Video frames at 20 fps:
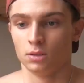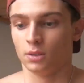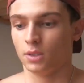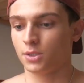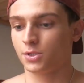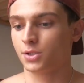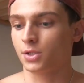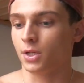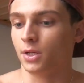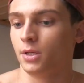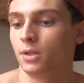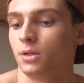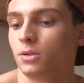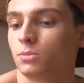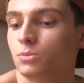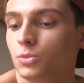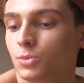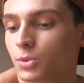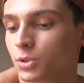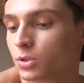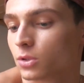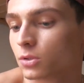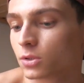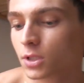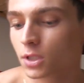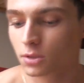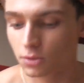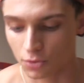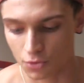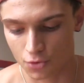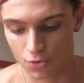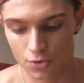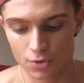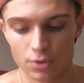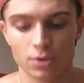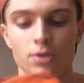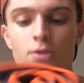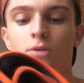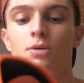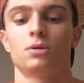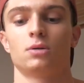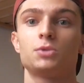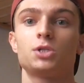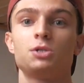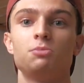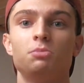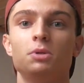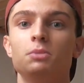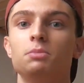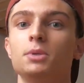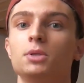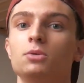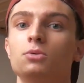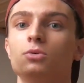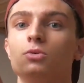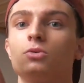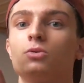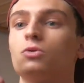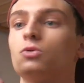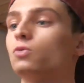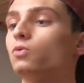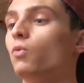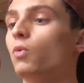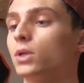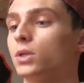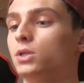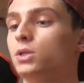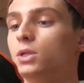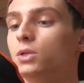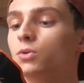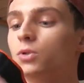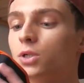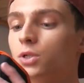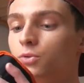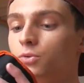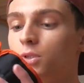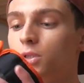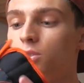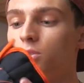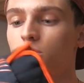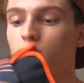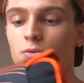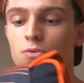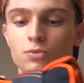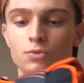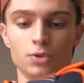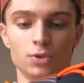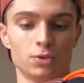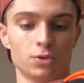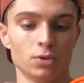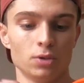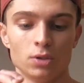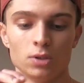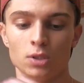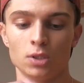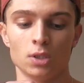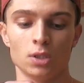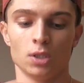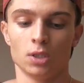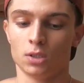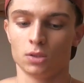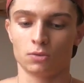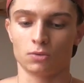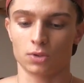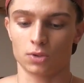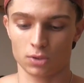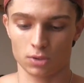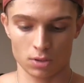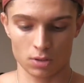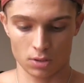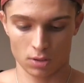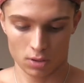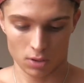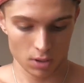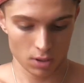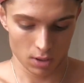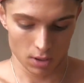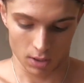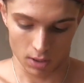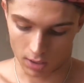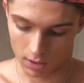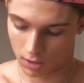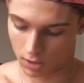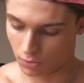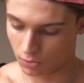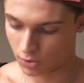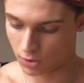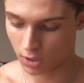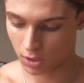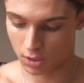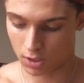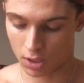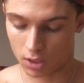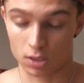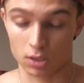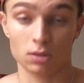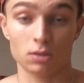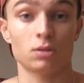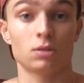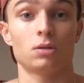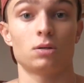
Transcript: Vas-y, mon temps attendu. Petit bébé de 3 kilos réunis euh, tous les deux. 1,5 kg chacun.